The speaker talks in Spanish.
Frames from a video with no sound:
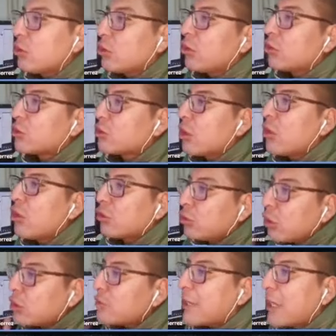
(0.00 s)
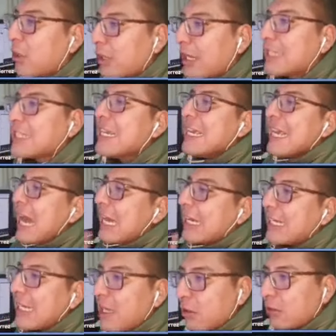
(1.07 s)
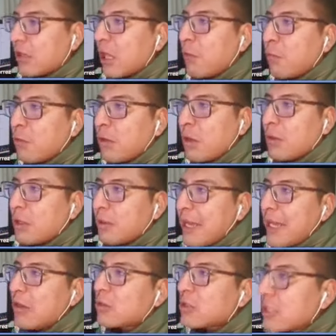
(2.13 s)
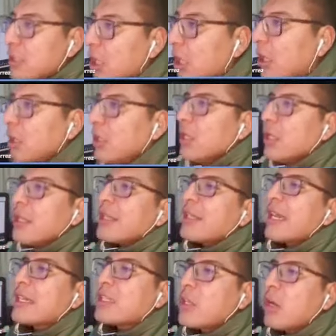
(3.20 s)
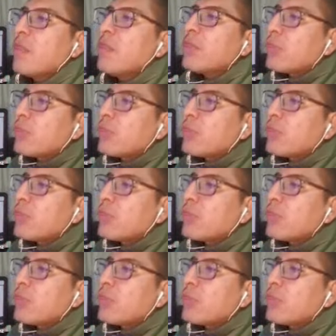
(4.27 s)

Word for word: o son los dos mejores arqueros del fútbol boliviano, sino que son